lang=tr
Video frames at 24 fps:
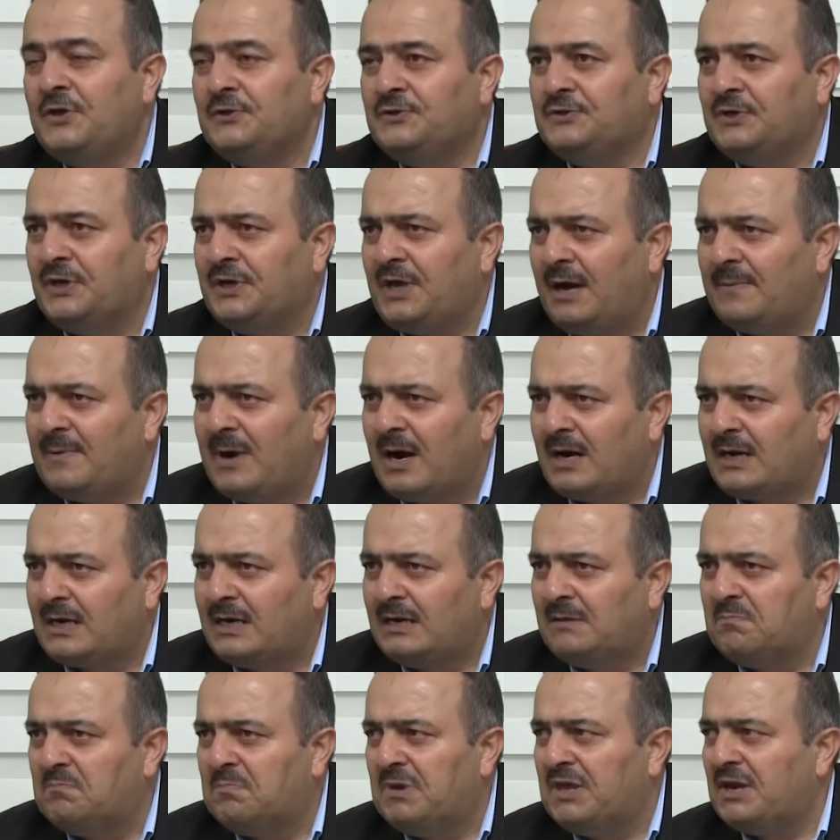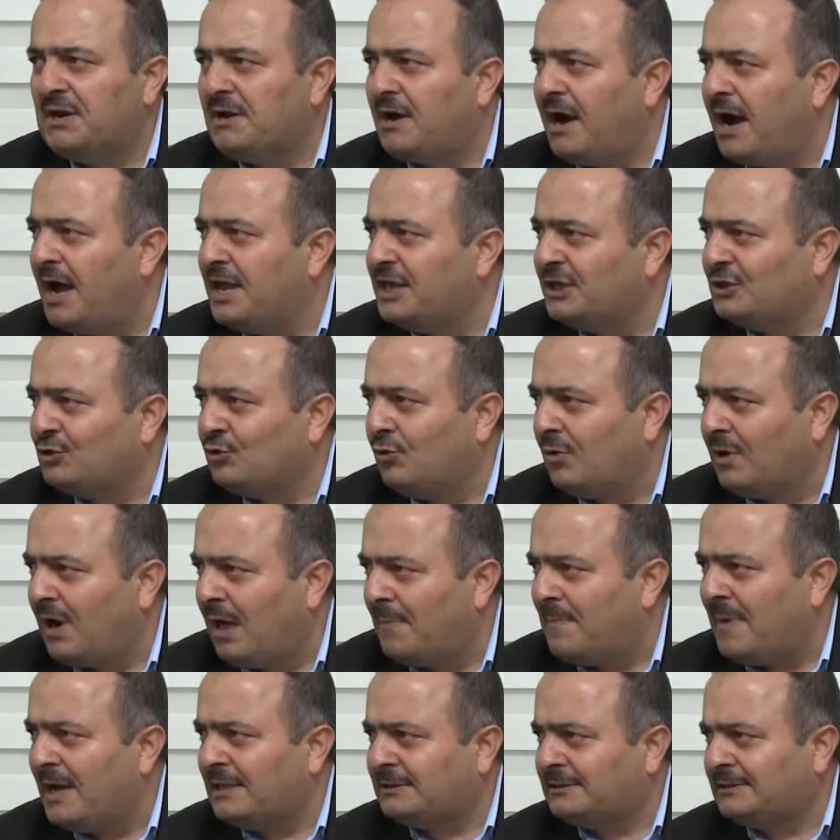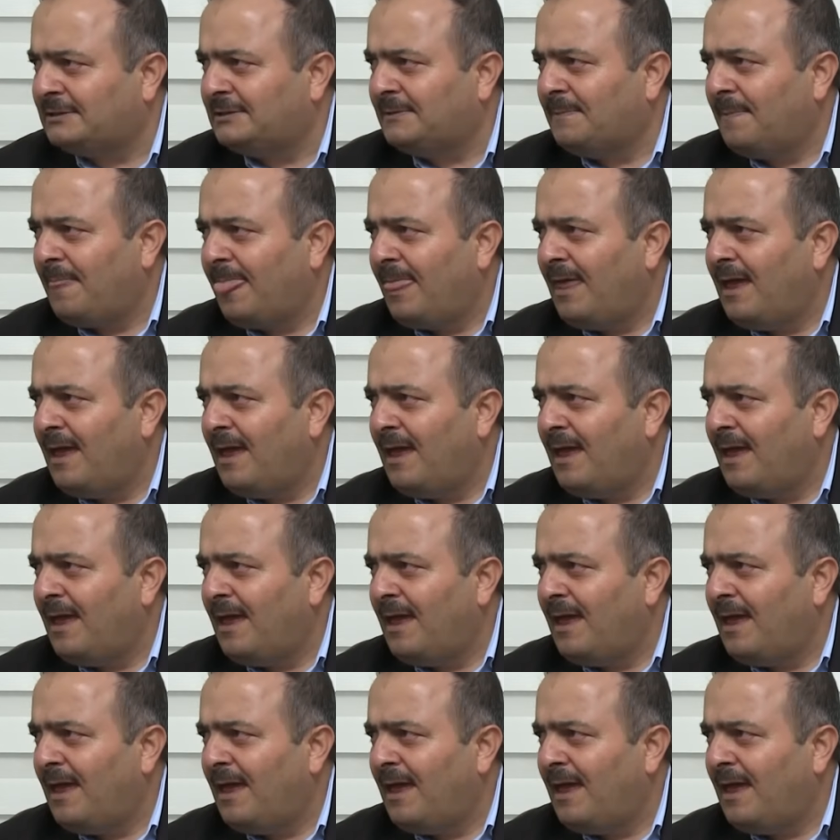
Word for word: Cenab-ı Hakk'ın bir gayesi olamaz.